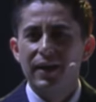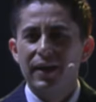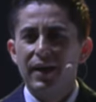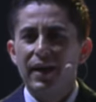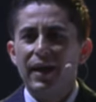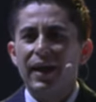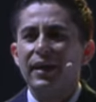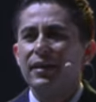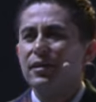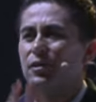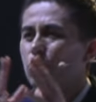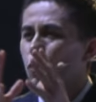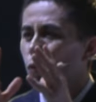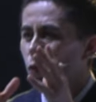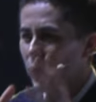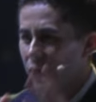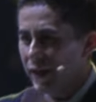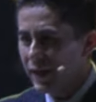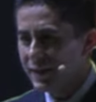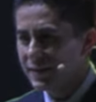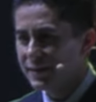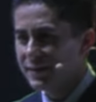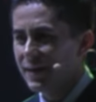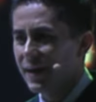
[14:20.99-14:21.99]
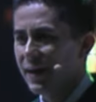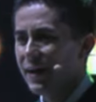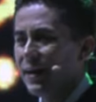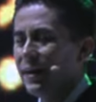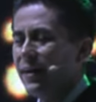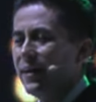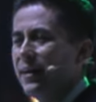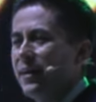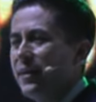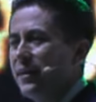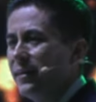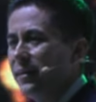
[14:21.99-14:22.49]
En tu lista
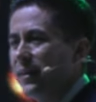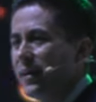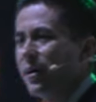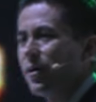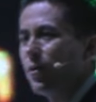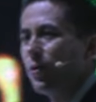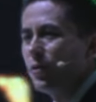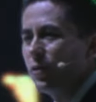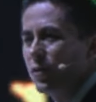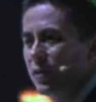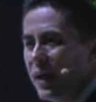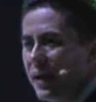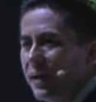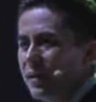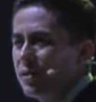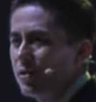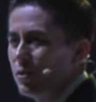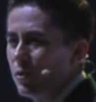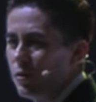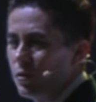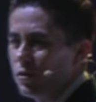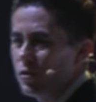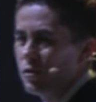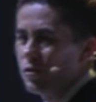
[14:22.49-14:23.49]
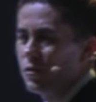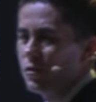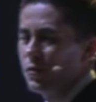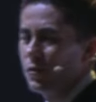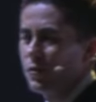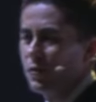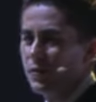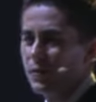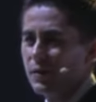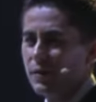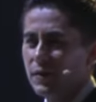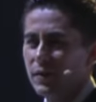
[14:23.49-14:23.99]
de contactos,
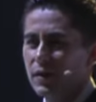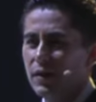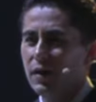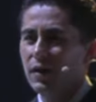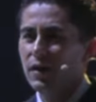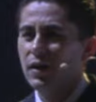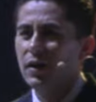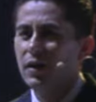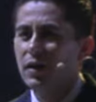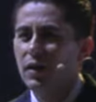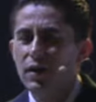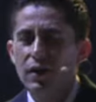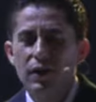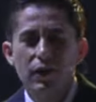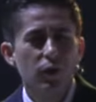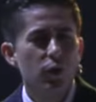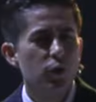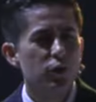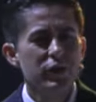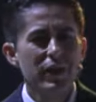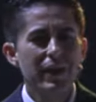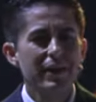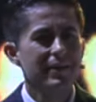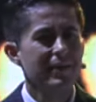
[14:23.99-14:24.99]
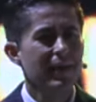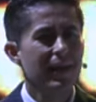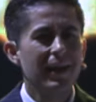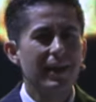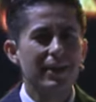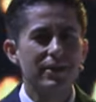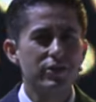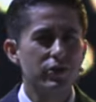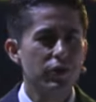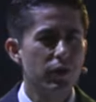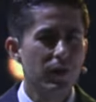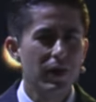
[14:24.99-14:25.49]
no seas
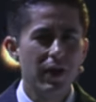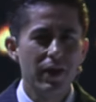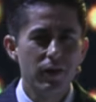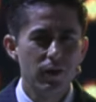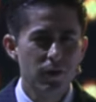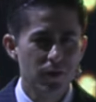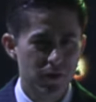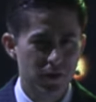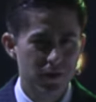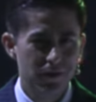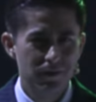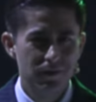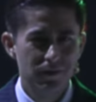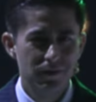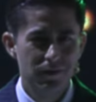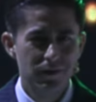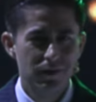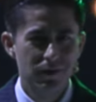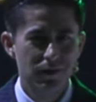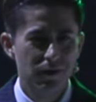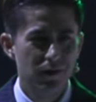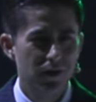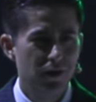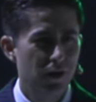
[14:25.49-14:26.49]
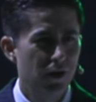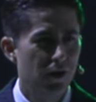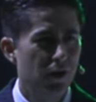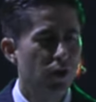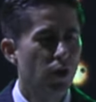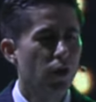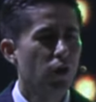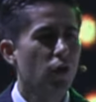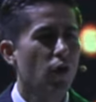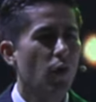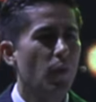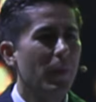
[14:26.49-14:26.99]
seleccionador.
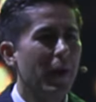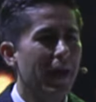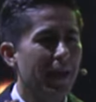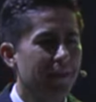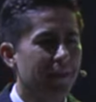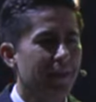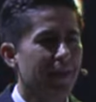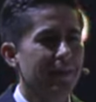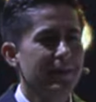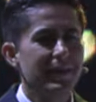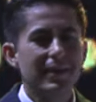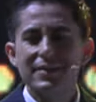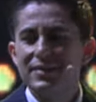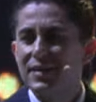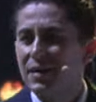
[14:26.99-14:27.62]
No cometas ese